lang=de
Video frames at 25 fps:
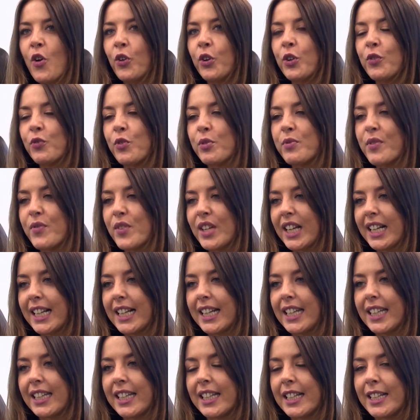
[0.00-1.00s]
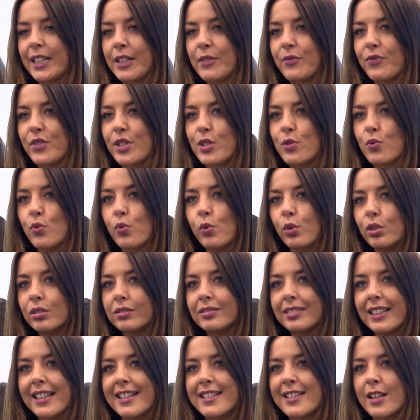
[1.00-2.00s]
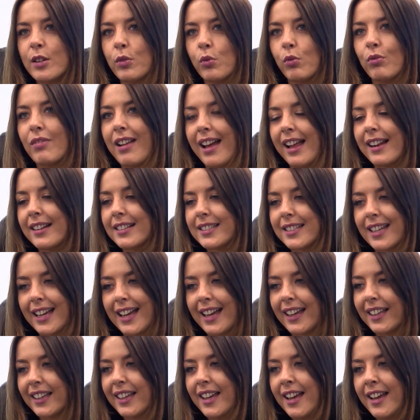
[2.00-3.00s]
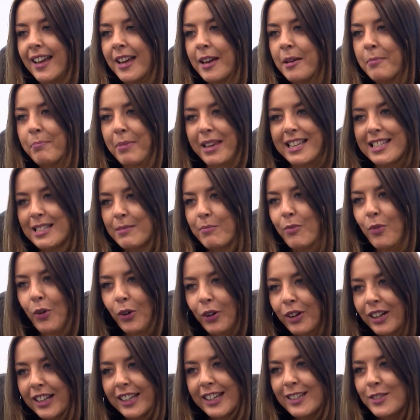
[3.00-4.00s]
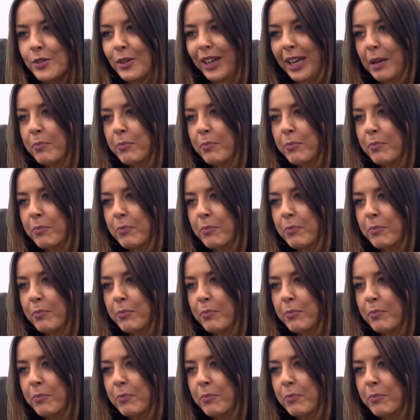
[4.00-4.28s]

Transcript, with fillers: und wo wir wirklich äh, versuchen, den Salonalltag bestmöglich zu